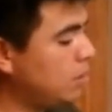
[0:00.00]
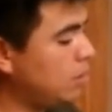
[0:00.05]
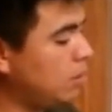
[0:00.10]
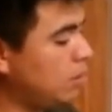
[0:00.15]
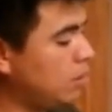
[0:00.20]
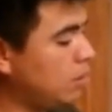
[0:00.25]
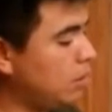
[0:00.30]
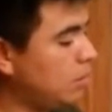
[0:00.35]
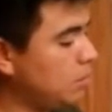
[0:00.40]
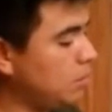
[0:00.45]

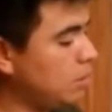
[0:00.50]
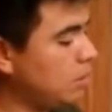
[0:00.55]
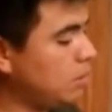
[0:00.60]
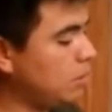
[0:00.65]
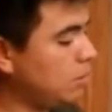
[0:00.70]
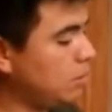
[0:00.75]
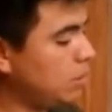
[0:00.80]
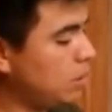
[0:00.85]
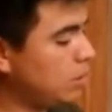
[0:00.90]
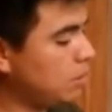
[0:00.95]
le vamos a
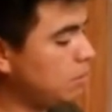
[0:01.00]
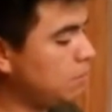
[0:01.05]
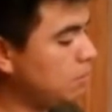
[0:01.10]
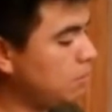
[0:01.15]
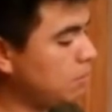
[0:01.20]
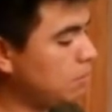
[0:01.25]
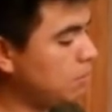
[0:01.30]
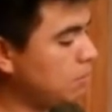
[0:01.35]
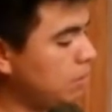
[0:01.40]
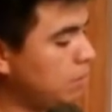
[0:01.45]
colocar un
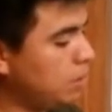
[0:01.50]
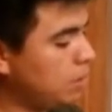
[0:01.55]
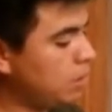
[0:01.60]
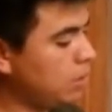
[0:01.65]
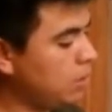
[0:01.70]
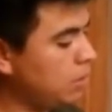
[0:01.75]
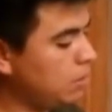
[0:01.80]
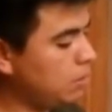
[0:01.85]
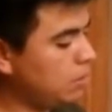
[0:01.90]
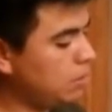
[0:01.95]
poco de
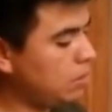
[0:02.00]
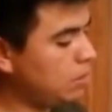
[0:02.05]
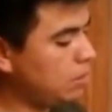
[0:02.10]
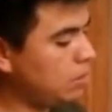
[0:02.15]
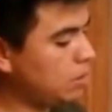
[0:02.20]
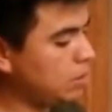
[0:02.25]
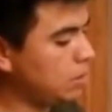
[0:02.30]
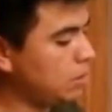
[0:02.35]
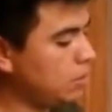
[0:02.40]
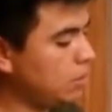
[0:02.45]

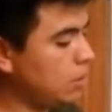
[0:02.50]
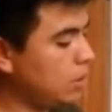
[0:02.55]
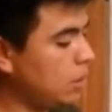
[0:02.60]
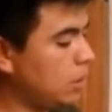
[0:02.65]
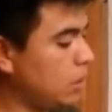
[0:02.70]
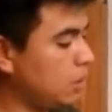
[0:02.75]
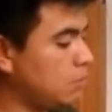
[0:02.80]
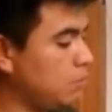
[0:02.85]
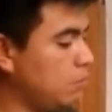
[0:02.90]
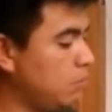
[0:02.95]
Resistol a
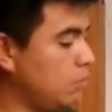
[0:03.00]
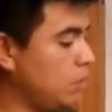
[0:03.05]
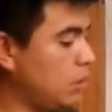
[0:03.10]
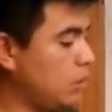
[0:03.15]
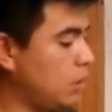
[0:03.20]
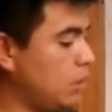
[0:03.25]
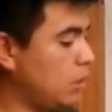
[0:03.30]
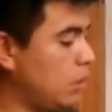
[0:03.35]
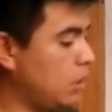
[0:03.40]
las puntas,